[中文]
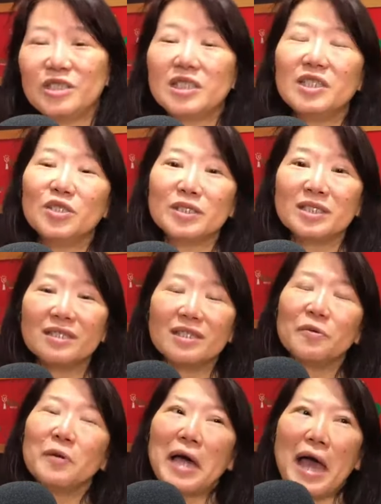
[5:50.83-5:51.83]
其实就是
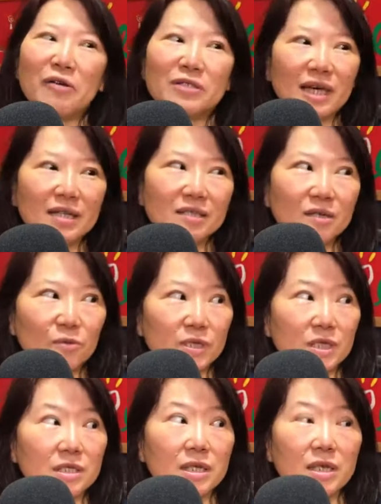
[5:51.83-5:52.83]
因为还有加上
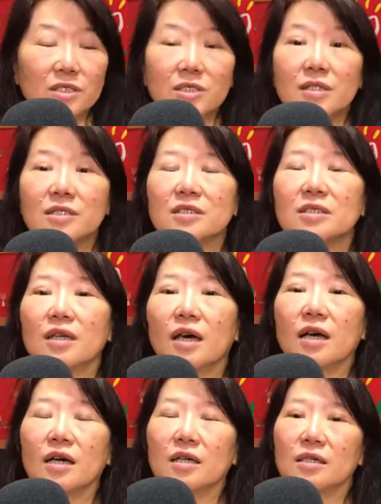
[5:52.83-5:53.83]
我的先生是
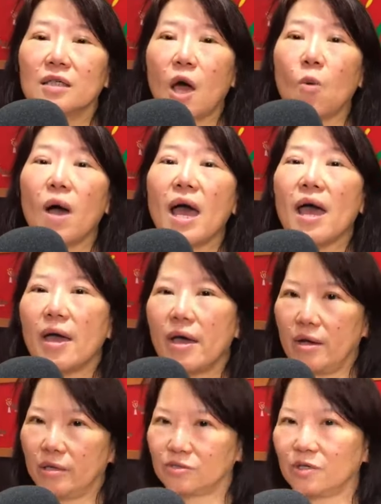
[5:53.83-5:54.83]
呃老外，
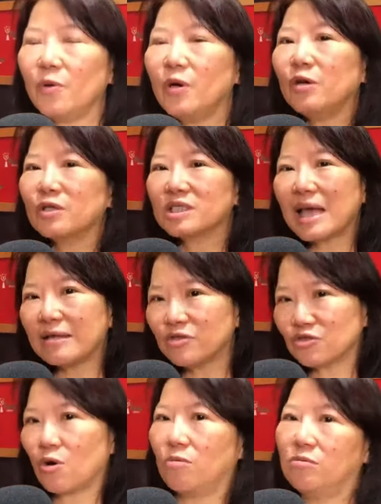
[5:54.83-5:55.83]
是，所以我有三
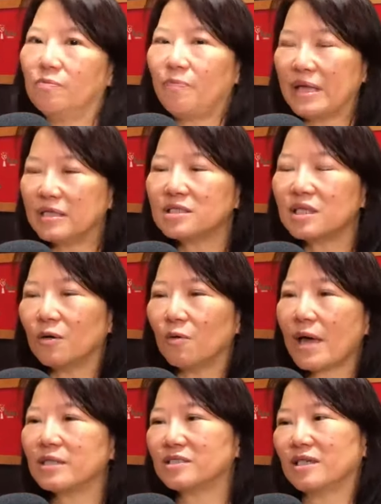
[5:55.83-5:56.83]
种本省、
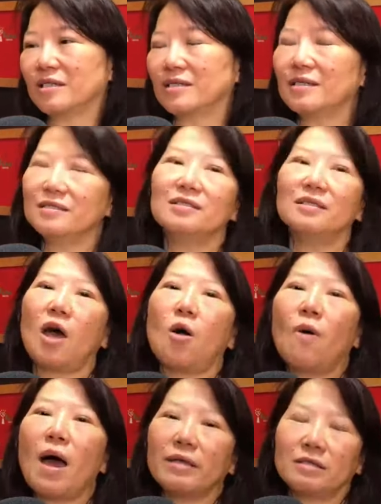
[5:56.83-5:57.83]
外省跟老
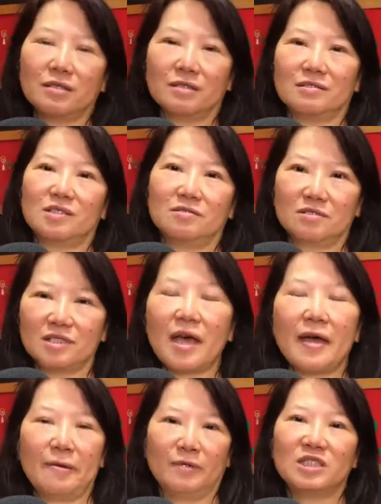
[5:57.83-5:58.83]
外的本省、
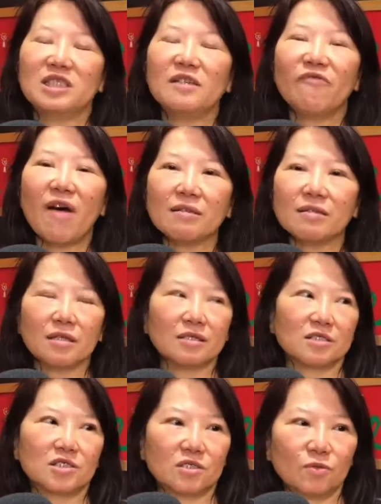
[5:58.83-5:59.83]
外省、西方的
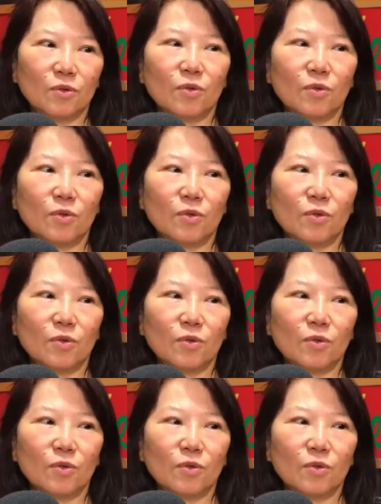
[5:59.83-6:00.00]
跟西